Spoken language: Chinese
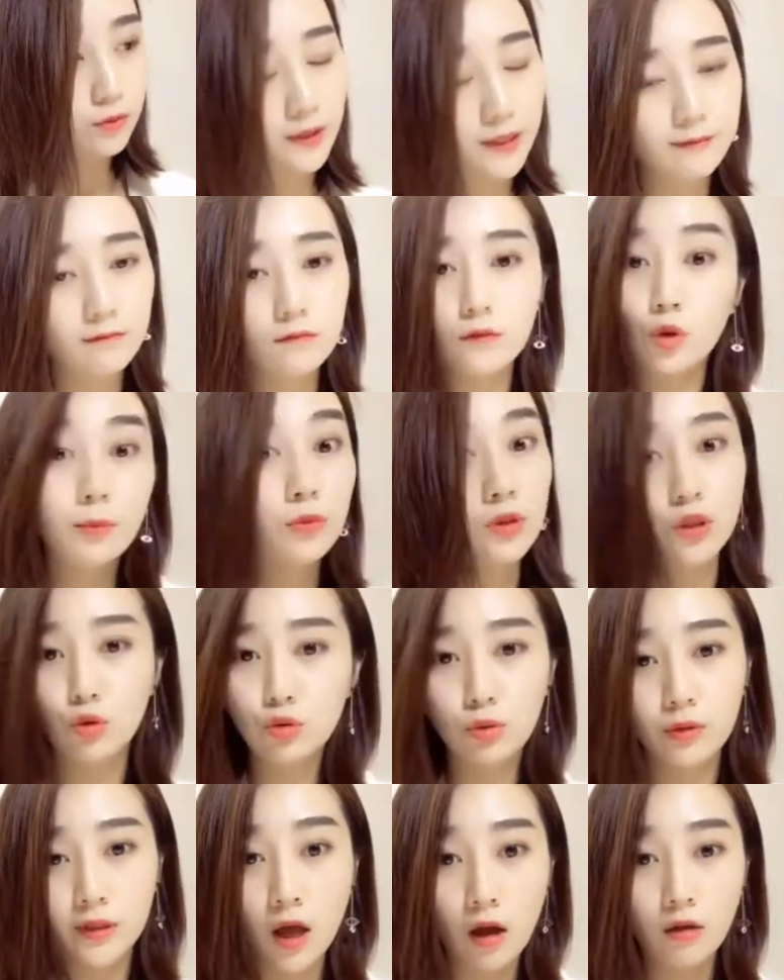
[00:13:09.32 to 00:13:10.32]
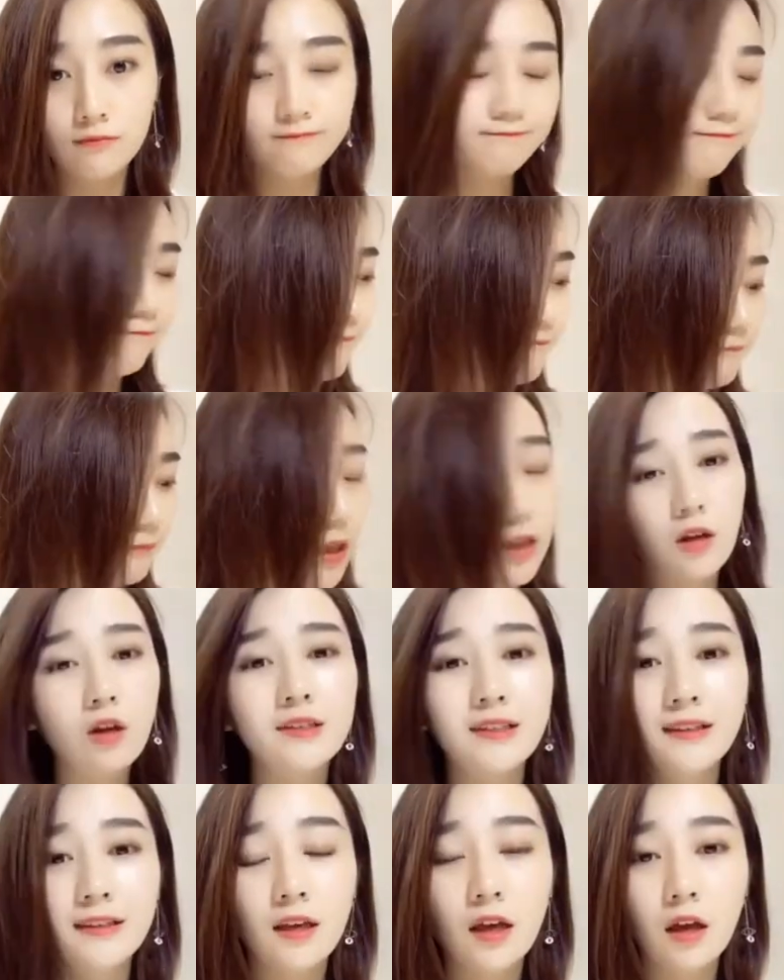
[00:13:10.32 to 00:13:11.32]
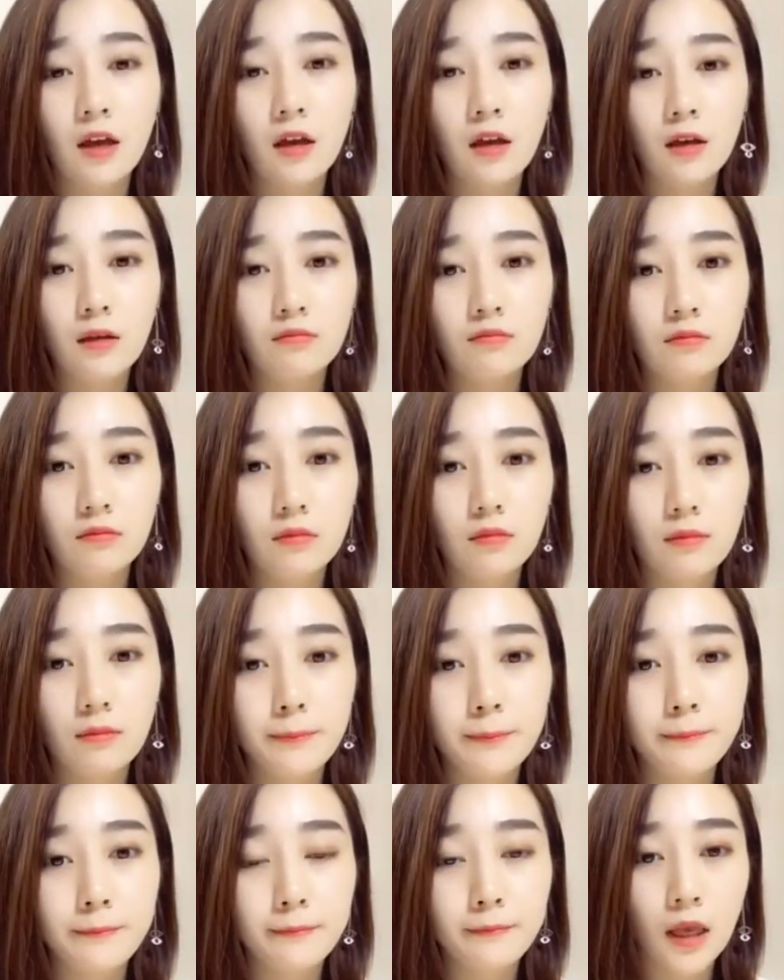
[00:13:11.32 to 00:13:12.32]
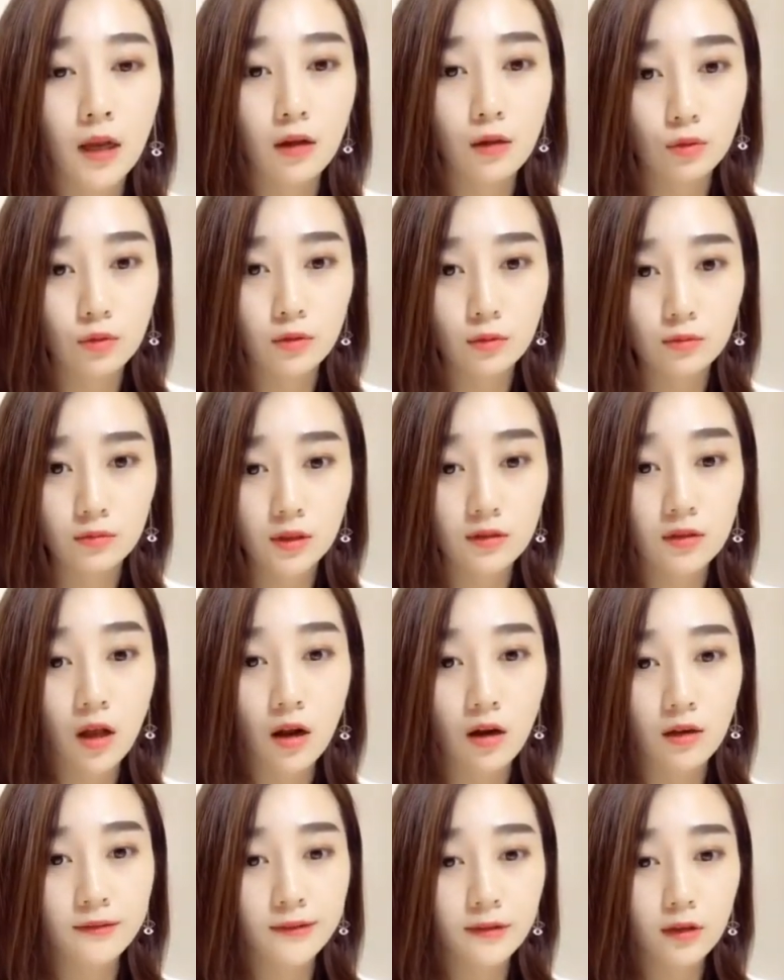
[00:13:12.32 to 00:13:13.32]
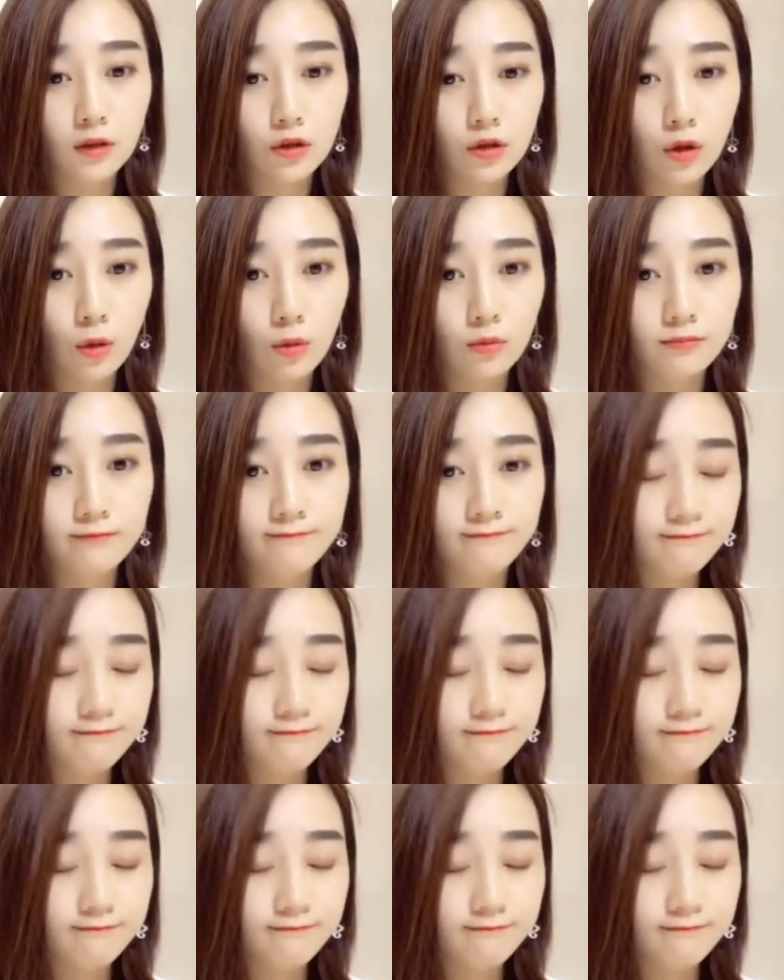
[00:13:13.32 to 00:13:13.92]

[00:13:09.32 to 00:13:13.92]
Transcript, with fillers: 树林，都是你重要。宝贝，小心一点，别让口红蹭脏了你的手。